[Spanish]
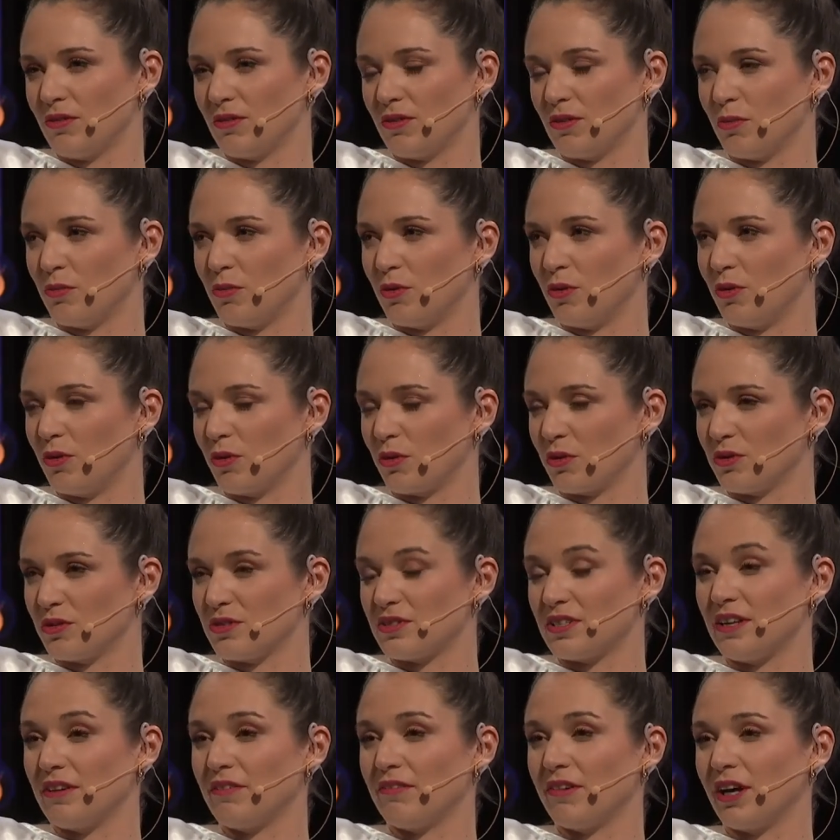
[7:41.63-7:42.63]
como
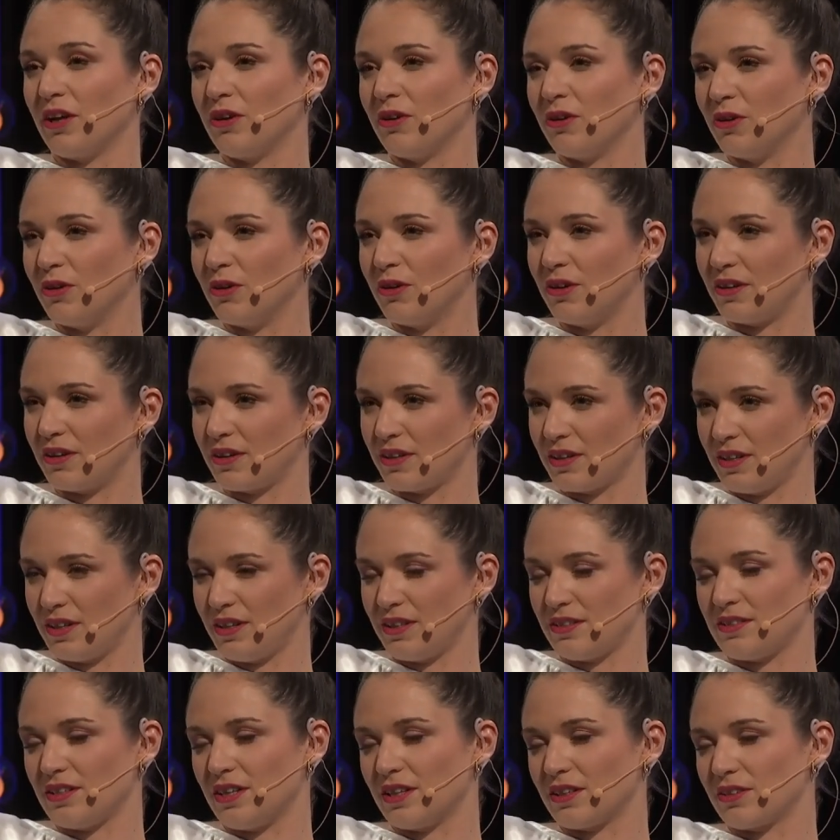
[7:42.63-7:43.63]
conservador,
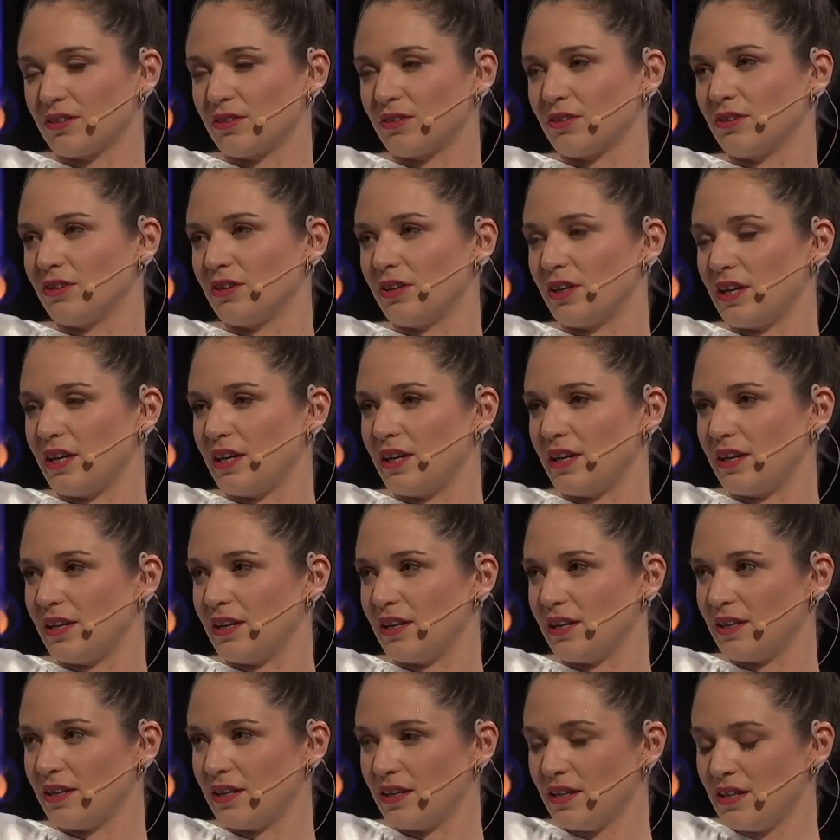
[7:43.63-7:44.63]
¿cierto?
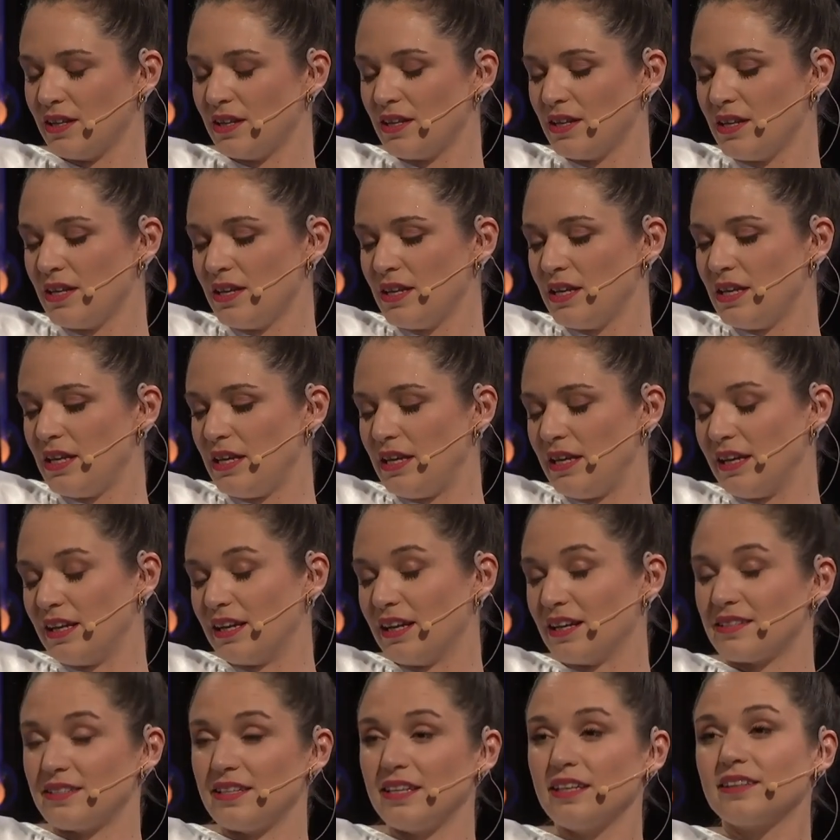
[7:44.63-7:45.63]
Eh, y
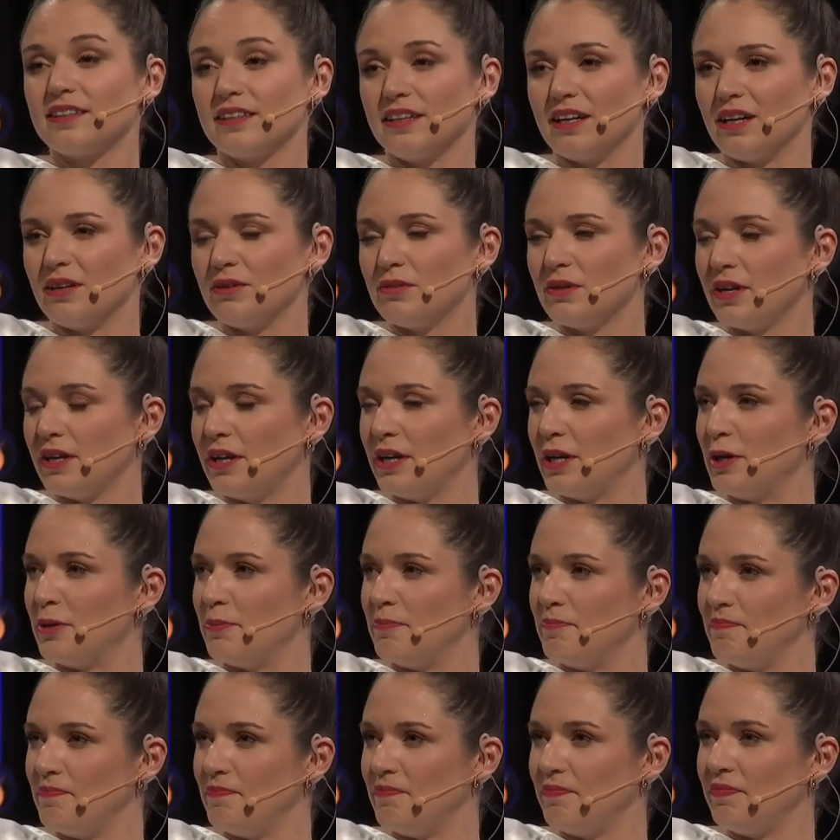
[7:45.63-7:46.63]
clasista.
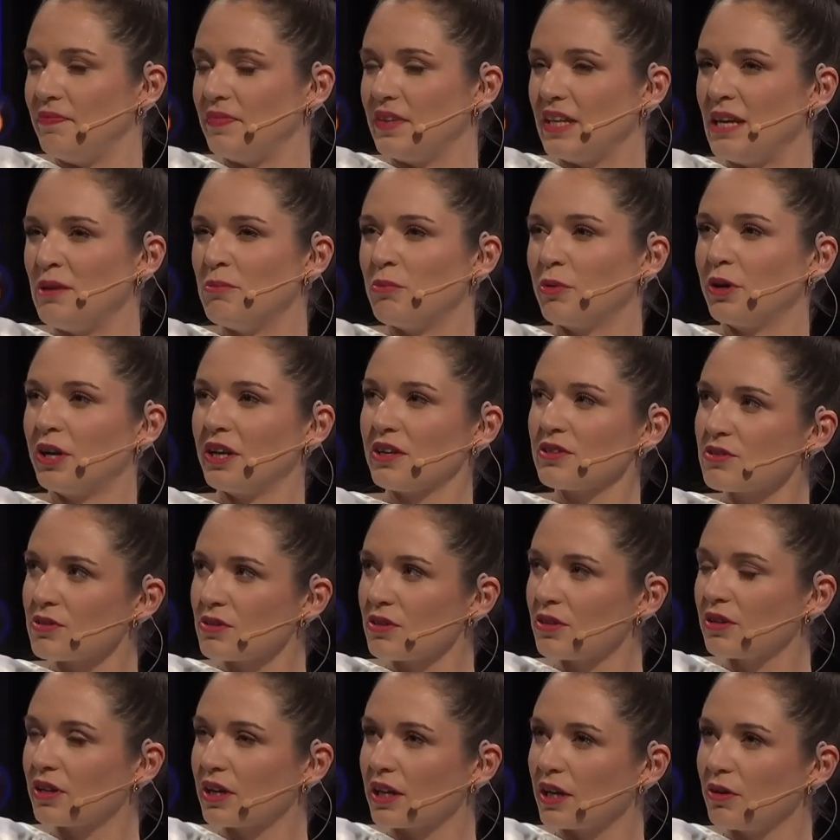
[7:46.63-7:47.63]
y por
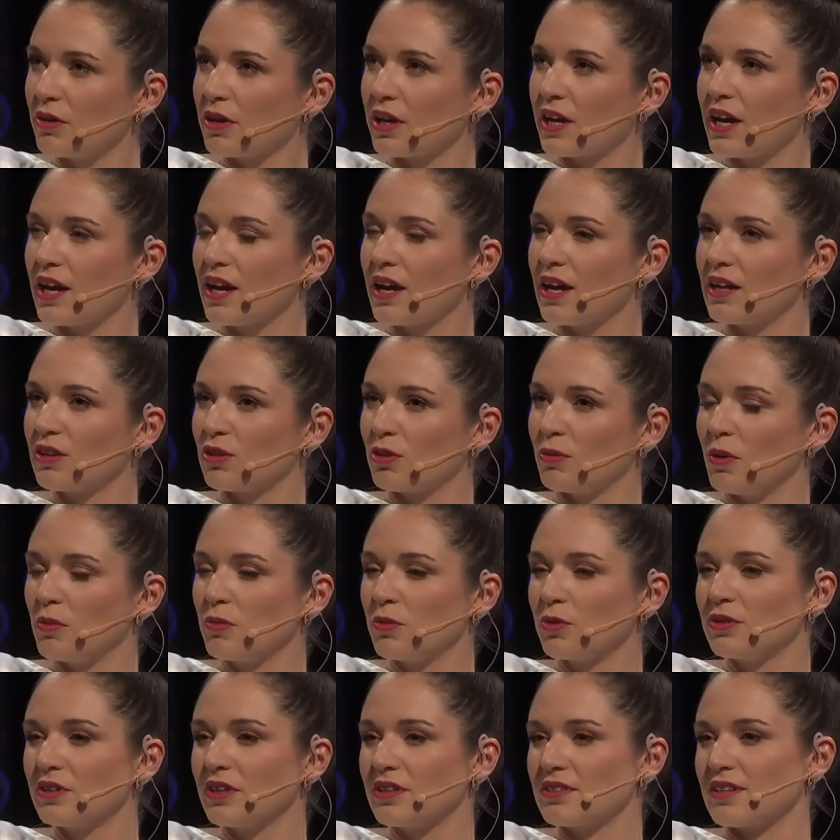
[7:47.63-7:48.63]
eso creo que tomamos
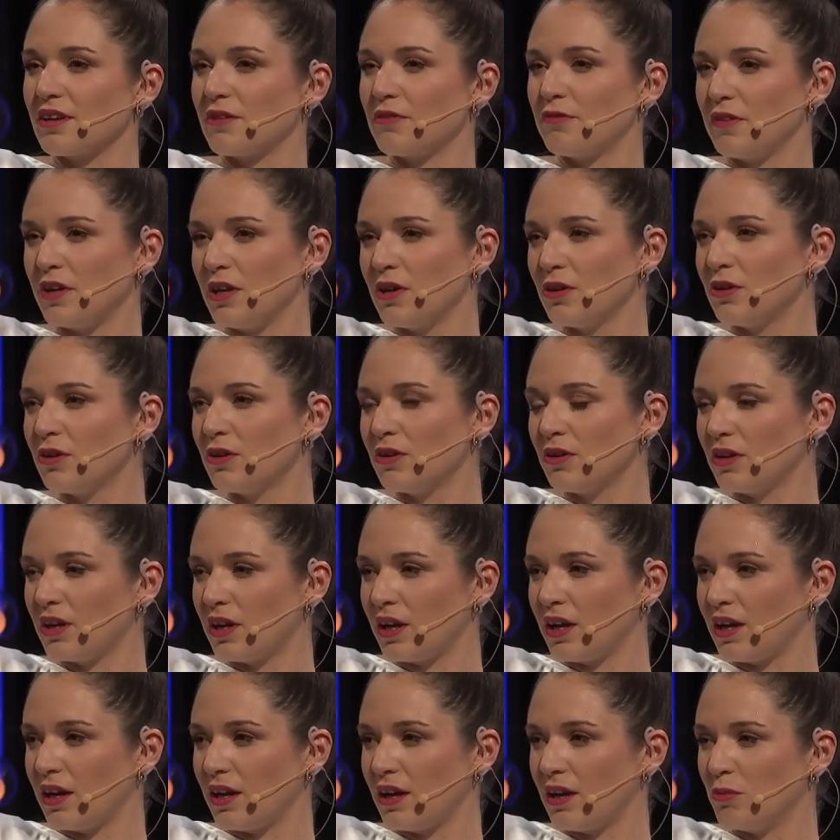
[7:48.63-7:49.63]
un desafío
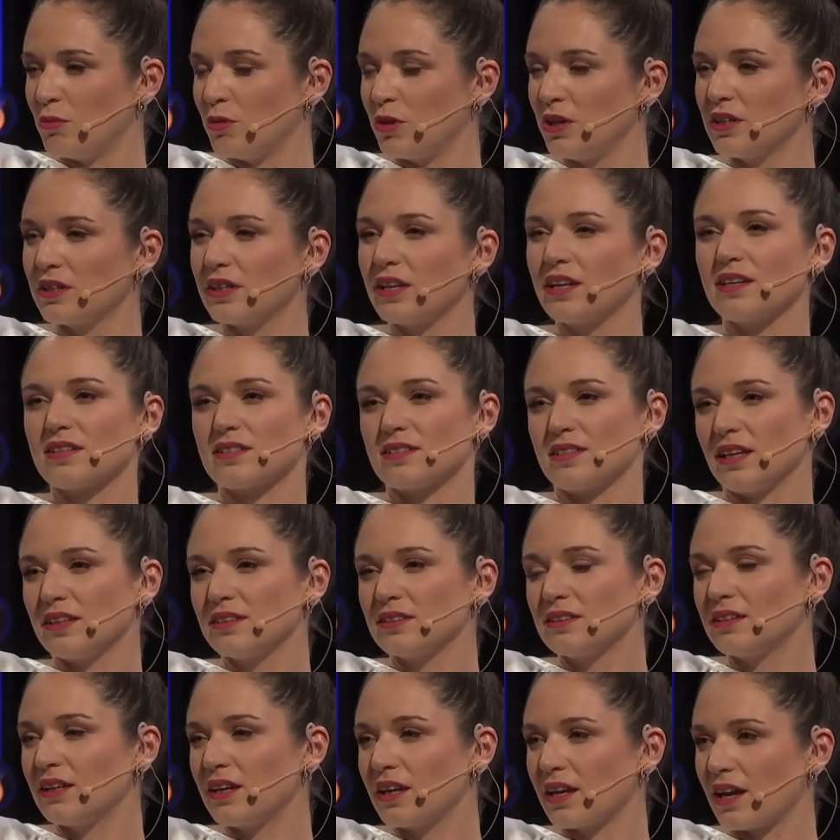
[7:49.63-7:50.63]
muy
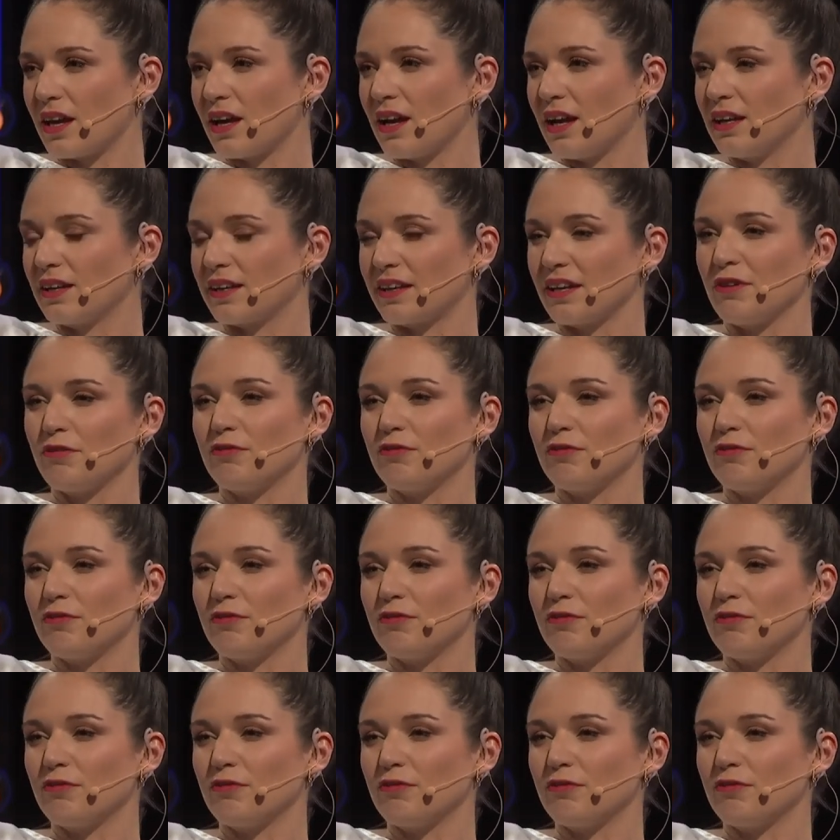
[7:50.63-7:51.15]
interesante que al que el